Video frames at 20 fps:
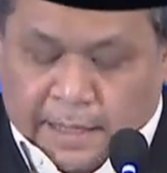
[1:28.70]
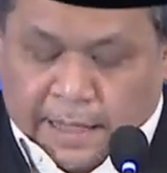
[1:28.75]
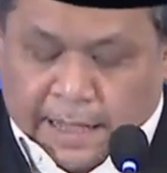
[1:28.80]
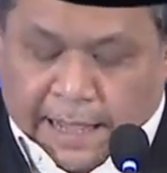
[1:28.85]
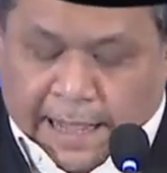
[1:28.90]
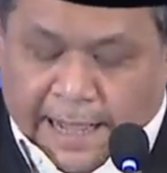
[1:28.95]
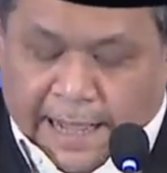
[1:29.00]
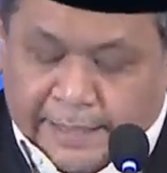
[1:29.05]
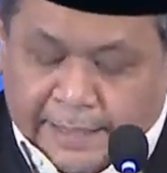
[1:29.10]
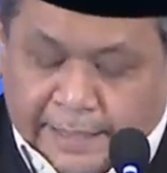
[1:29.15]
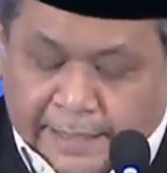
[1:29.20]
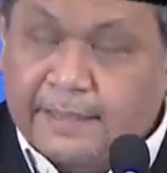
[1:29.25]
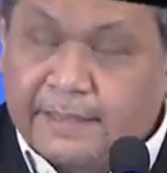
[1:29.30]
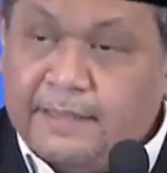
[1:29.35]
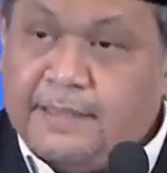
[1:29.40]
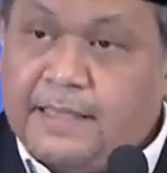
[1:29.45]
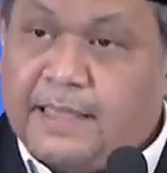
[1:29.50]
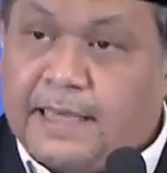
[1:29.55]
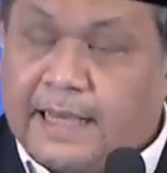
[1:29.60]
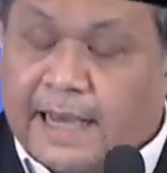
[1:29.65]

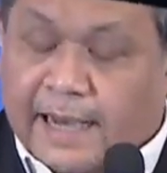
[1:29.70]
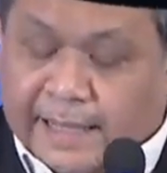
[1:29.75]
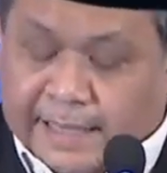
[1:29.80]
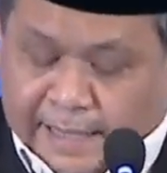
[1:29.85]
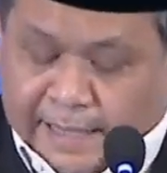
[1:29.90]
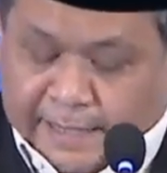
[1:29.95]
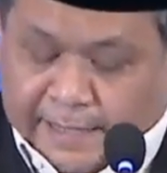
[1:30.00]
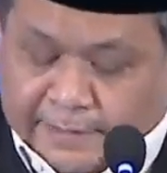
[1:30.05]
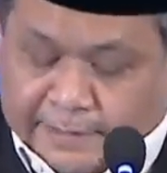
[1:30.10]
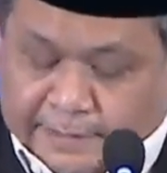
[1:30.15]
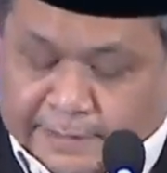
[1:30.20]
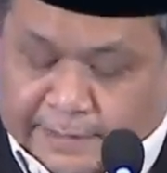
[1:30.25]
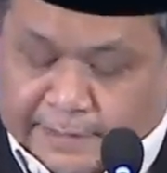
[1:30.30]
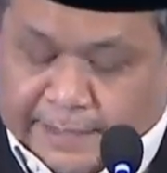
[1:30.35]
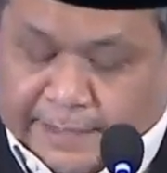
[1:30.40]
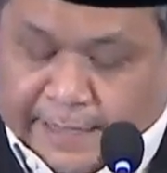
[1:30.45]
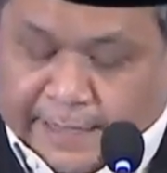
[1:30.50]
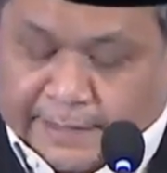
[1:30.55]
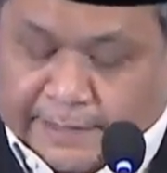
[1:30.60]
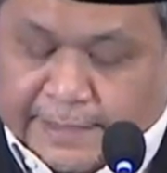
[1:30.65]
Hadirin sekalian
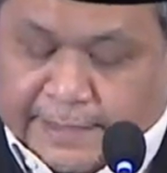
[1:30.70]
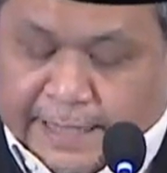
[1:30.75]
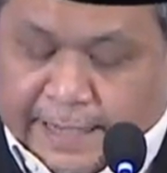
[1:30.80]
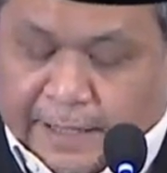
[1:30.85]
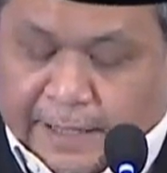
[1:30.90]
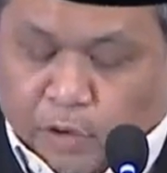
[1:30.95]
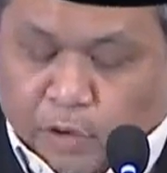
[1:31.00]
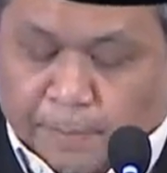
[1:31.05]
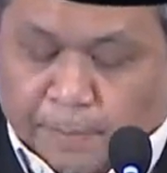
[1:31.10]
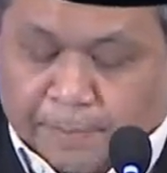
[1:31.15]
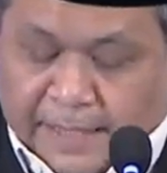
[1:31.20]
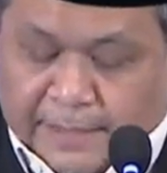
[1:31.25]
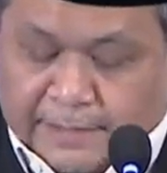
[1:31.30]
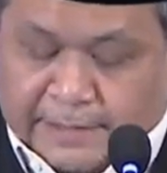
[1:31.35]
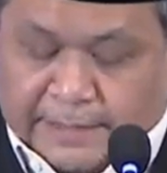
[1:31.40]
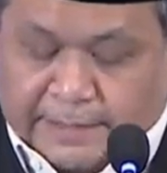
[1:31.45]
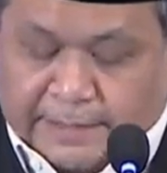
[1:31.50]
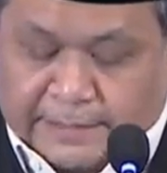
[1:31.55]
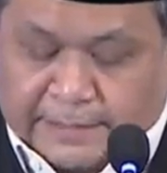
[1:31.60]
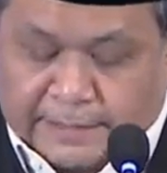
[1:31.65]
yang saya
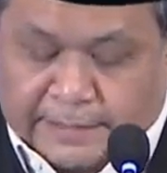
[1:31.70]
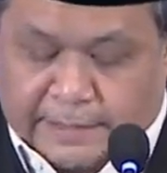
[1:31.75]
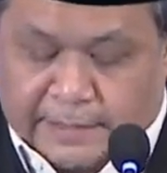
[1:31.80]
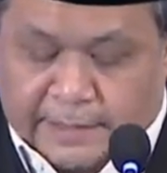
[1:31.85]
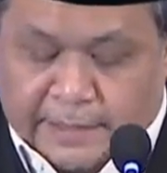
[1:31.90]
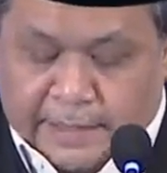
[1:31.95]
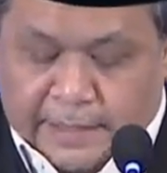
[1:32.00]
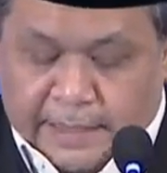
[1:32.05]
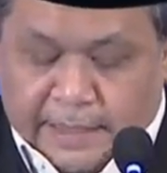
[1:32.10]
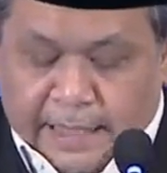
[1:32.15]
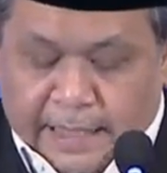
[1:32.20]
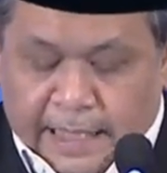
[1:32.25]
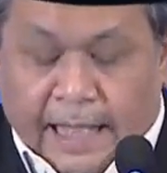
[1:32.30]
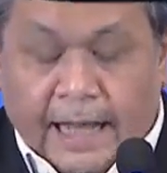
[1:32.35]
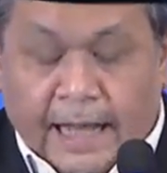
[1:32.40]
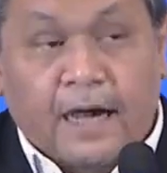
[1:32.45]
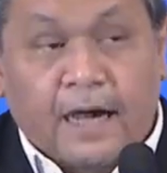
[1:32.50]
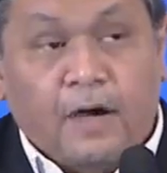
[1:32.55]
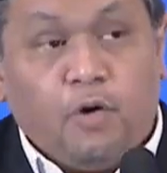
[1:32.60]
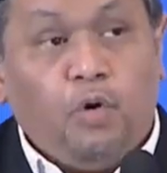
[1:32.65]
hormati,
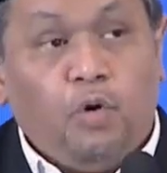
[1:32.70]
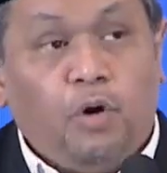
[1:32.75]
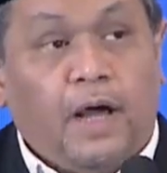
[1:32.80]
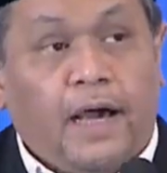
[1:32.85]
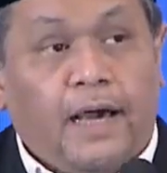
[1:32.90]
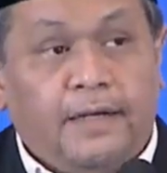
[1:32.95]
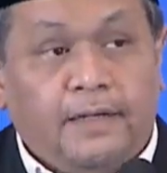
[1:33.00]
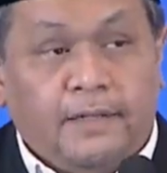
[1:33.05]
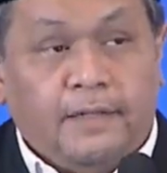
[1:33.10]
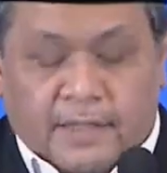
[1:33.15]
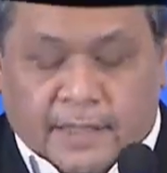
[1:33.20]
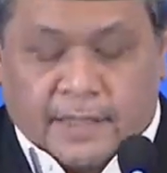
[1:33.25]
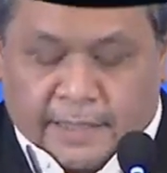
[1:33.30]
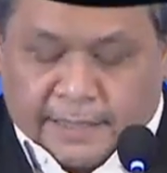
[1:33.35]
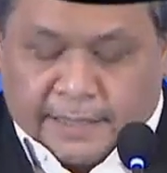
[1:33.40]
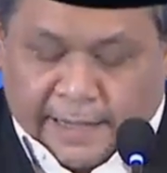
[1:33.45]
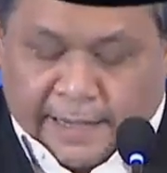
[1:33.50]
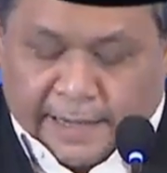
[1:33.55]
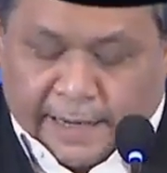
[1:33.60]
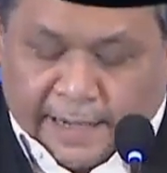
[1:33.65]
Al-Quran
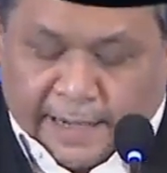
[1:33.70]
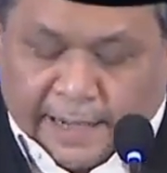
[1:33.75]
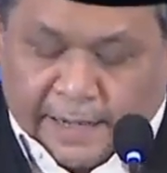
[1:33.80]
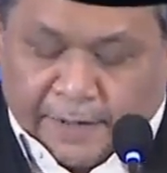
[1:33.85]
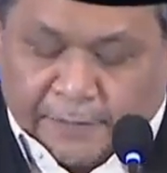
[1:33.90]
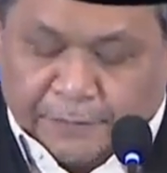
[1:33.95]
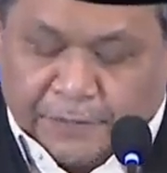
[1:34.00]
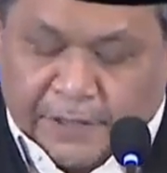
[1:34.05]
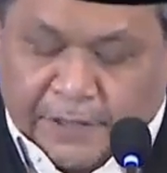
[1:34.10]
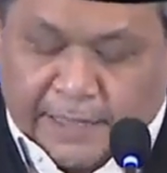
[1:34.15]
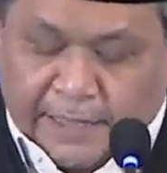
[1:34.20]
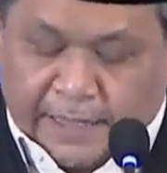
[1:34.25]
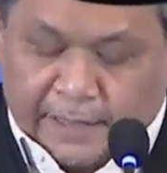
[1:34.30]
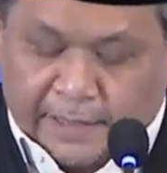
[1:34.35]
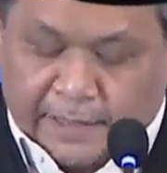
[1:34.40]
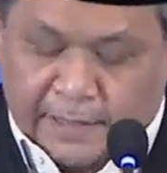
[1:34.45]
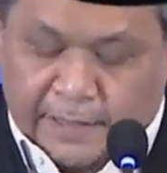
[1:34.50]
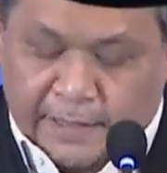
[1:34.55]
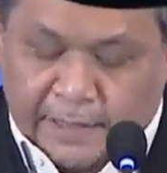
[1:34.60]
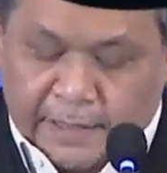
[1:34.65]
secara harfiah
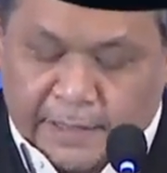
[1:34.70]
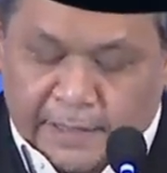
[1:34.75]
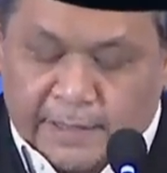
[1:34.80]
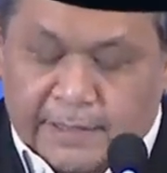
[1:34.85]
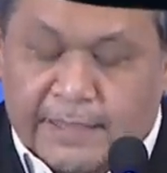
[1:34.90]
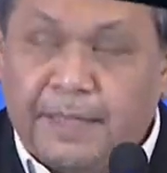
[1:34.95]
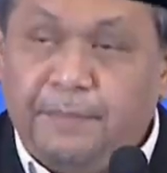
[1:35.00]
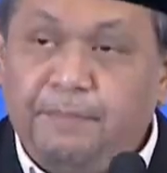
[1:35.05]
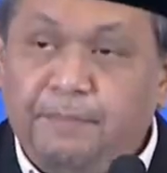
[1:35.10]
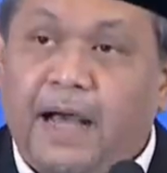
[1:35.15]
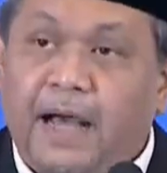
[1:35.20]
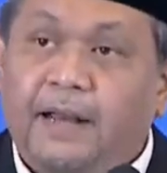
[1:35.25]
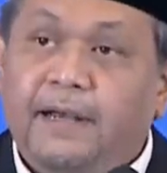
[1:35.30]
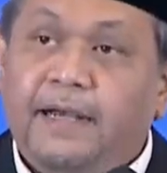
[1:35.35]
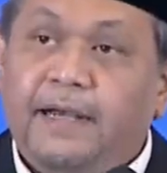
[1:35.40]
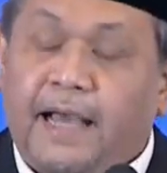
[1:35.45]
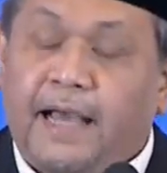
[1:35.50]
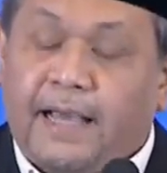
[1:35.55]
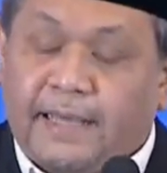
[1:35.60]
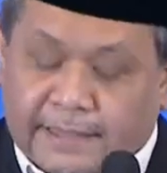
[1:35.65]

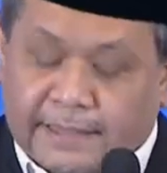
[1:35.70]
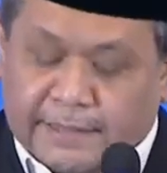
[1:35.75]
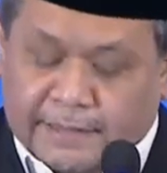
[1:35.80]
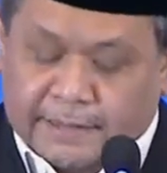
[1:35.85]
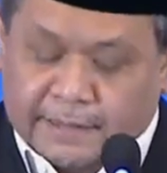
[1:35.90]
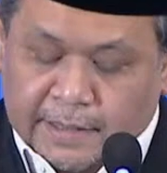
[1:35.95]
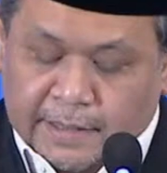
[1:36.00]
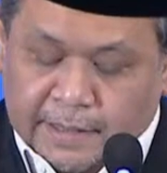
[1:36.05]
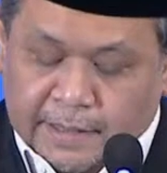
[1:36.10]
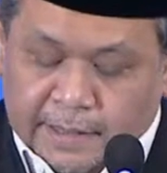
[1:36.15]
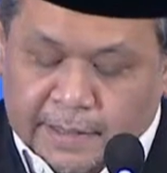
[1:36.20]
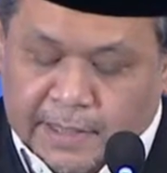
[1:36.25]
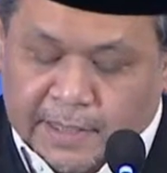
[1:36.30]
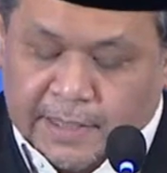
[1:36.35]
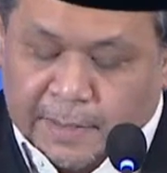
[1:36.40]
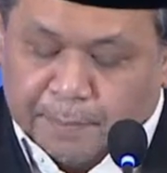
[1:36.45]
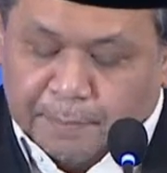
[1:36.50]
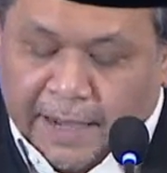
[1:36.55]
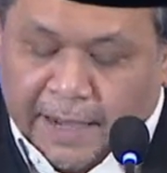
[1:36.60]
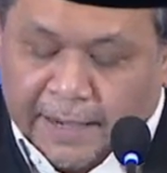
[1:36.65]
dimaknai
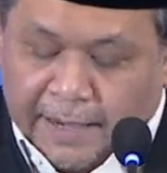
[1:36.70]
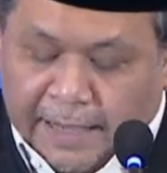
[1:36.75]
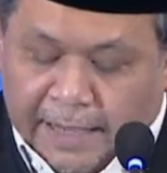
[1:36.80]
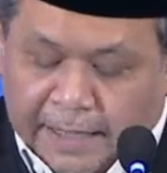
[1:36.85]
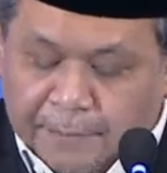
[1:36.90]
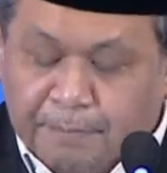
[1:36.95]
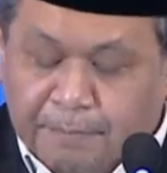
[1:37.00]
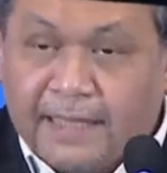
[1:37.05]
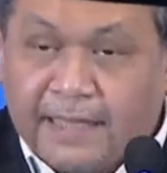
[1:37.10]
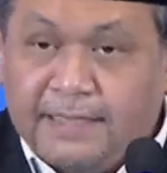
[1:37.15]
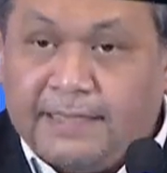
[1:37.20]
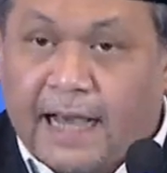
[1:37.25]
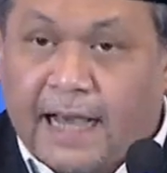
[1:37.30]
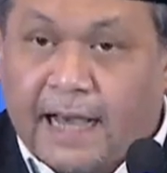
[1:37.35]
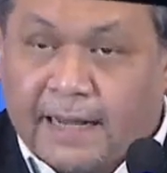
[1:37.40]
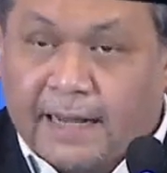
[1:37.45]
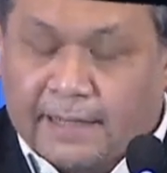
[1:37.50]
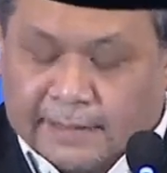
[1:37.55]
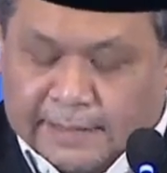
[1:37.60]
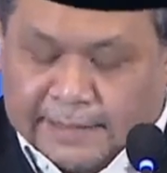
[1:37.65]
sebagai
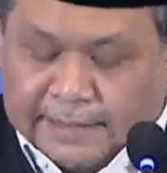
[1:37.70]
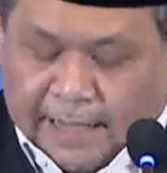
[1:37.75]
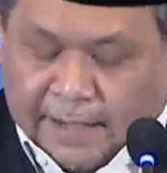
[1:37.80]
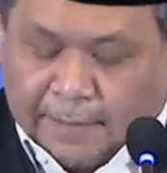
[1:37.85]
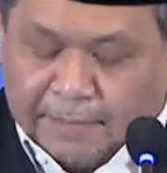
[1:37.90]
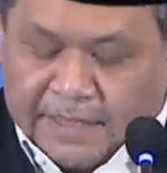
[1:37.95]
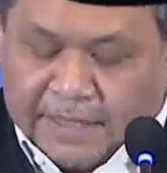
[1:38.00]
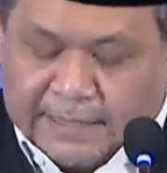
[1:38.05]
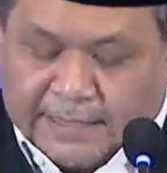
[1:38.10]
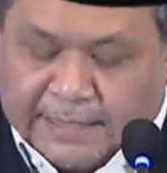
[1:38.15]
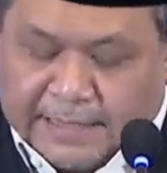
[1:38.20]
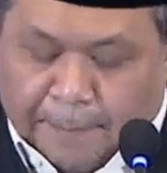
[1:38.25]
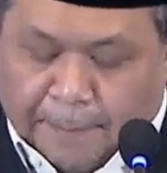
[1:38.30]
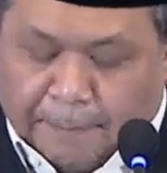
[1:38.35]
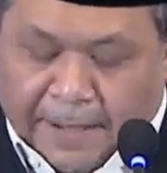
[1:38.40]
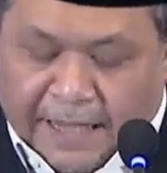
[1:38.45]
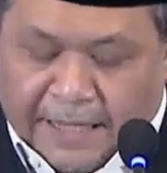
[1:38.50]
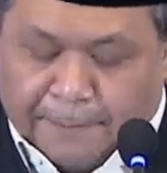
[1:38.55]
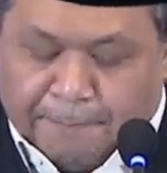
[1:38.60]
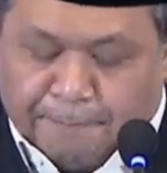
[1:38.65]
bacaan yang
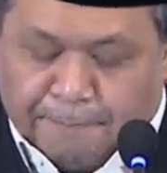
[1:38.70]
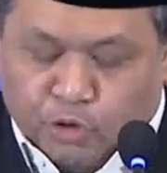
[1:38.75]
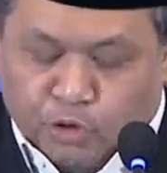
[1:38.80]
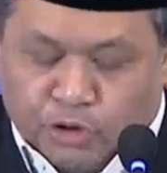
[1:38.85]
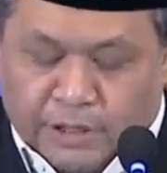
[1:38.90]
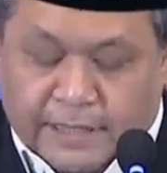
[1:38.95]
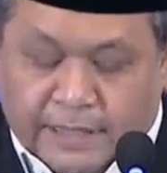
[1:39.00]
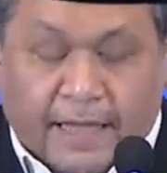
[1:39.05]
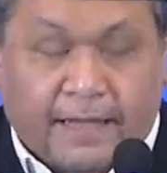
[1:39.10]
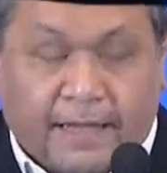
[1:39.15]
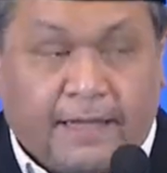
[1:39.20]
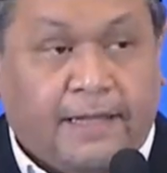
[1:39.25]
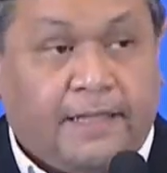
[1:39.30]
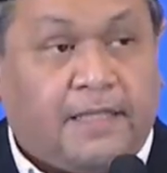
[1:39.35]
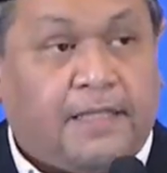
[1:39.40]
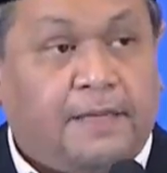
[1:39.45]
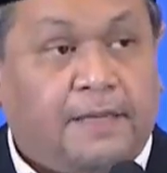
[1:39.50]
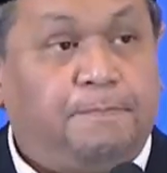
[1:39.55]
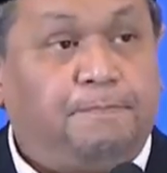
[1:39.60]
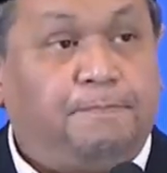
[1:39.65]
mencapai puncak
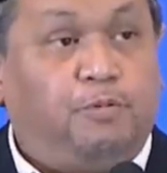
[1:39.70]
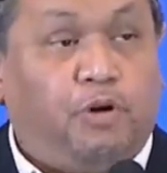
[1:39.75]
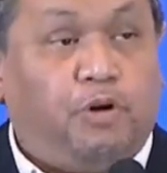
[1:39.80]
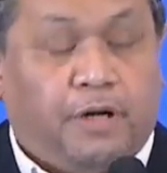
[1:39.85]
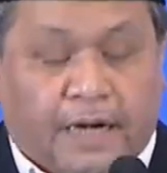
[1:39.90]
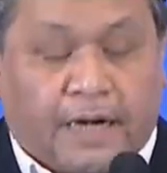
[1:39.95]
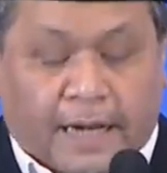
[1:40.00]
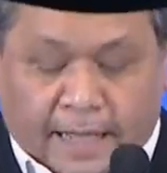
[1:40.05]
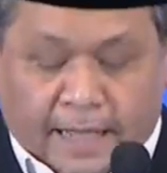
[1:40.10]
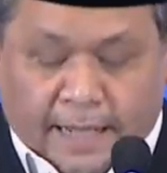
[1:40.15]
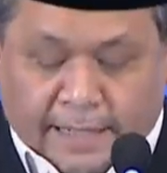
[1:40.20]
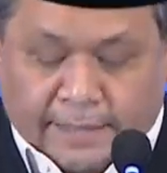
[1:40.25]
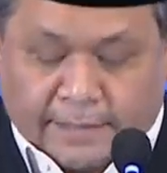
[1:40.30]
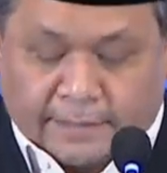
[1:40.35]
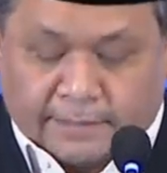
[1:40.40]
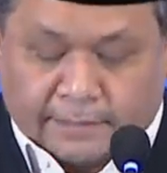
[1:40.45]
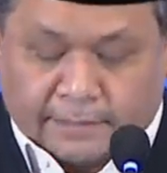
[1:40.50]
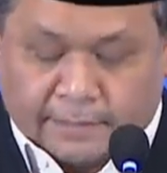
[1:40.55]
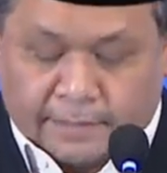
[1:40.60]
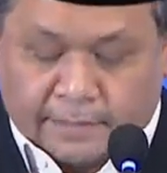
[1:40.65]

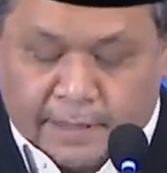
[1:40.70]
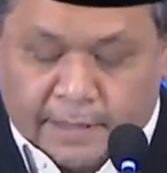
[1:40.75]
kesempurnaan.